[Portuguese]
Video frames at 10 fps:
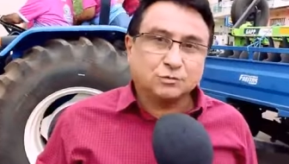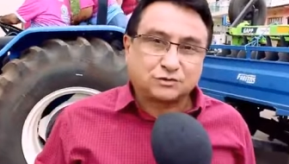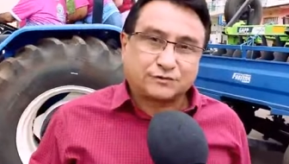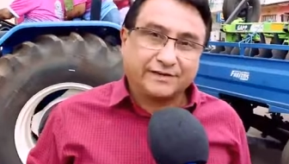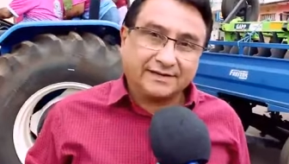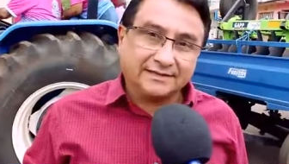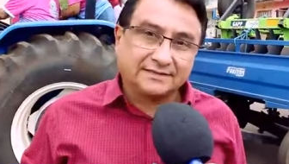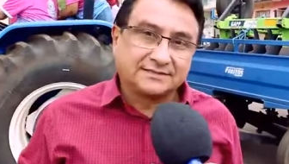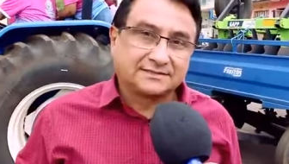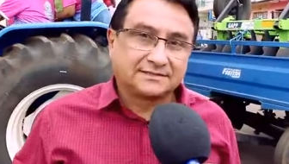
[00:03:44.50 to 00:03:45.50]
muito
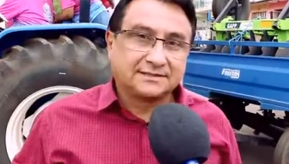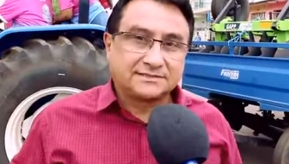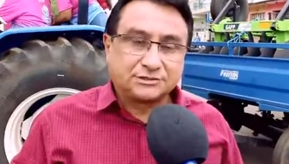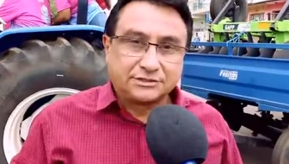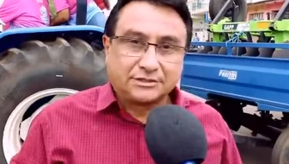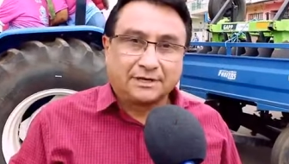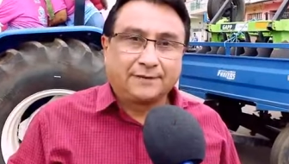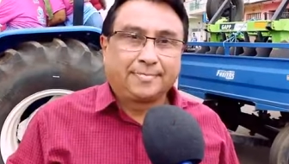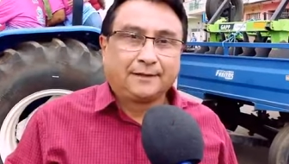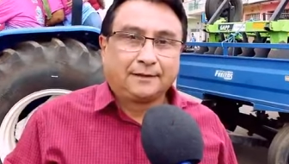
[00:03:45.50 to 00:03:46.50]
felizes nesse
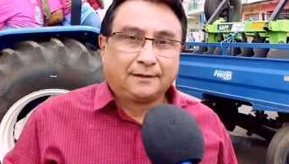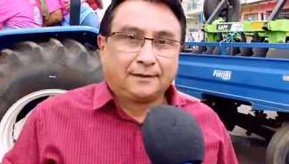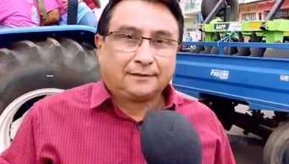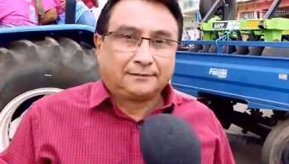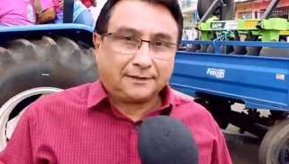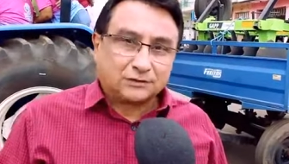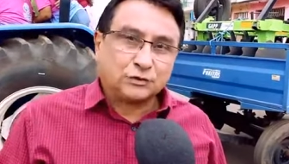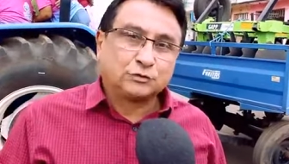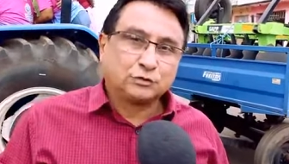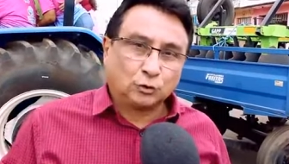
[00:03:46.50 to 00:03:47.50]
dia,
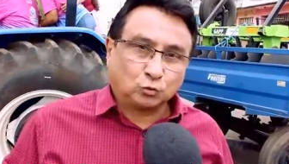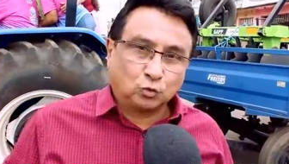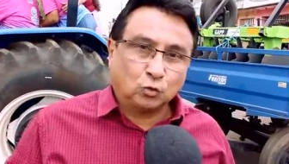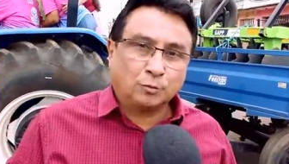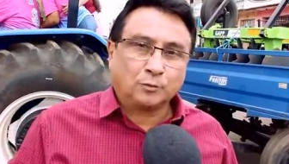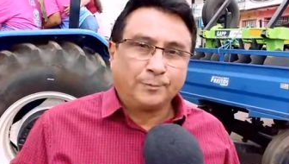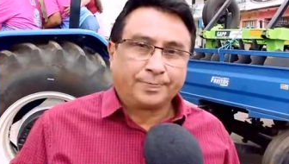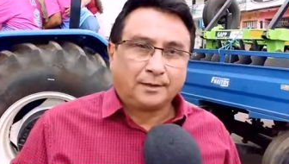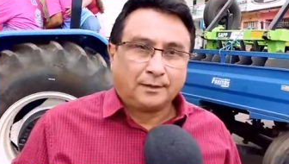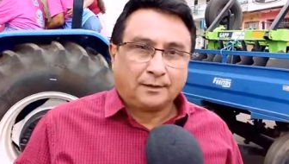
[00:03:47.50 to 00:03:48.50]
18 de outubro,
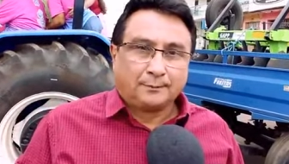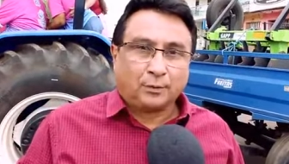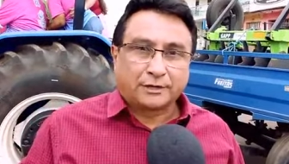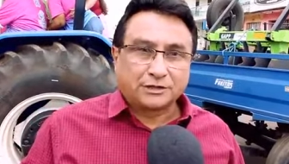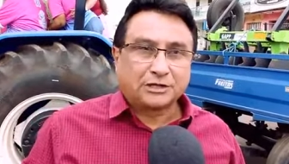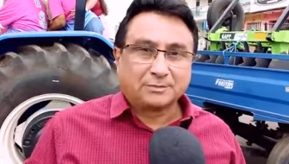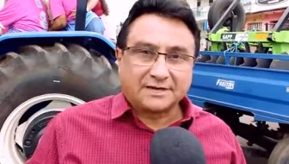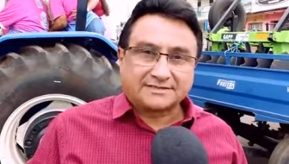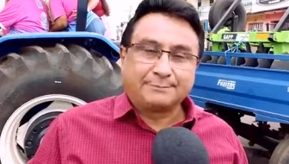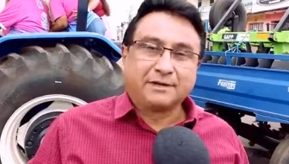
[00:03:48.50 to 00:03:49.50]
porque
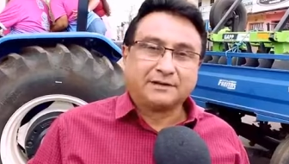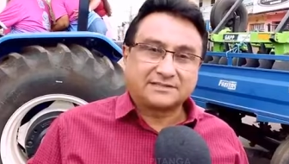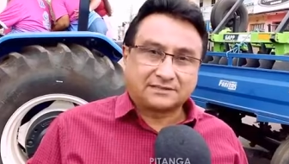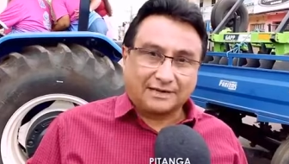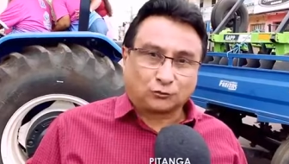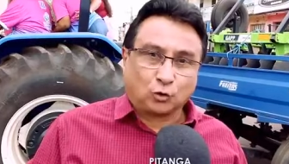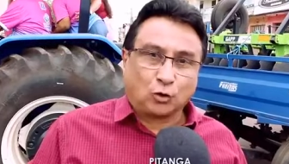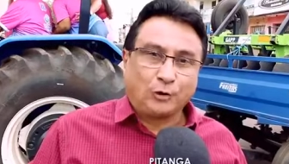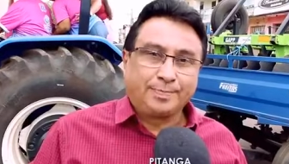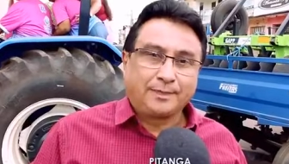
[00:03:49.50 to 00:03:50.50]
estamos recebendo esse
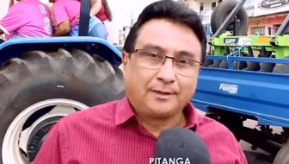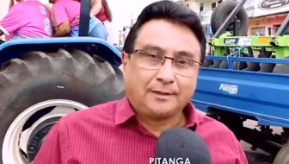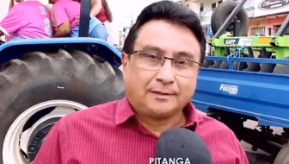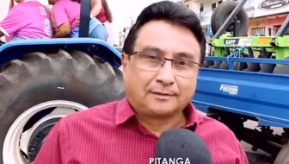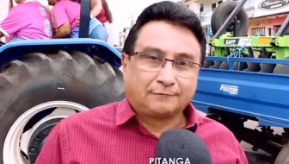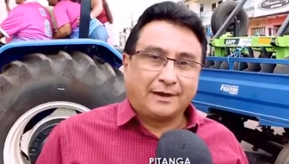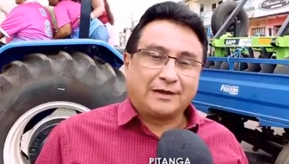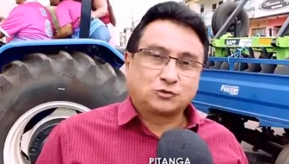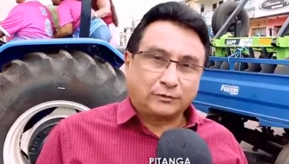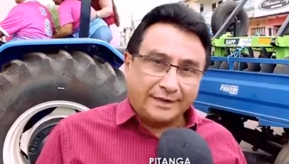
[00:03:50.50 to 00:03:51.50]
trator que
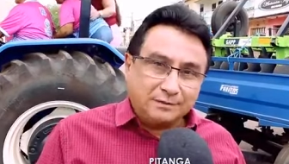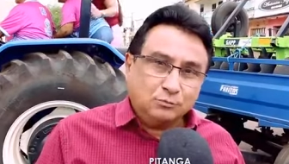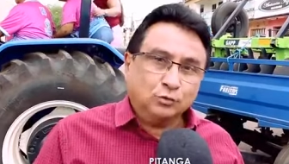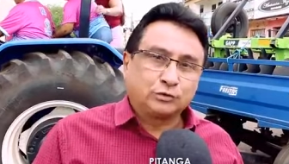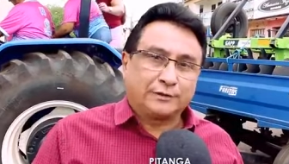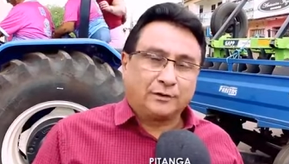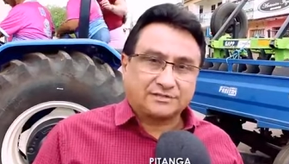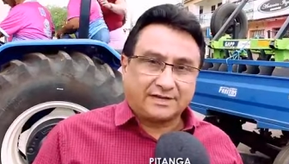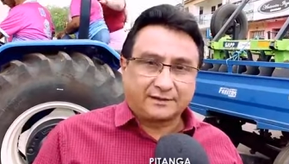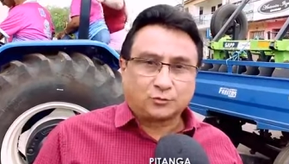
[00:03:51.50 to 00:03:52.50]
vai ajudar aí muito a
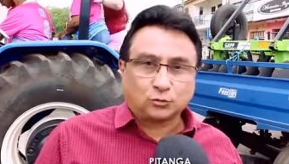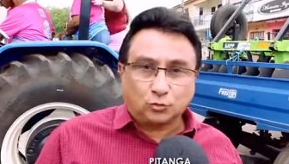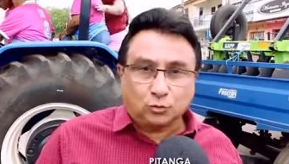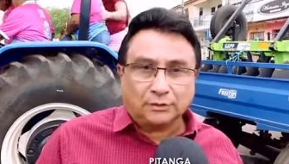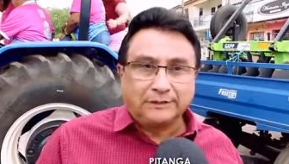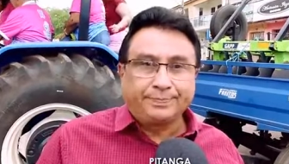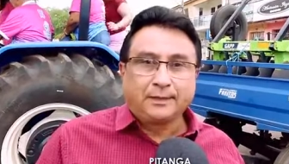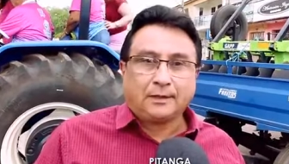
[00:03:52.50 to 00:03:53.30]
nossa agricultura.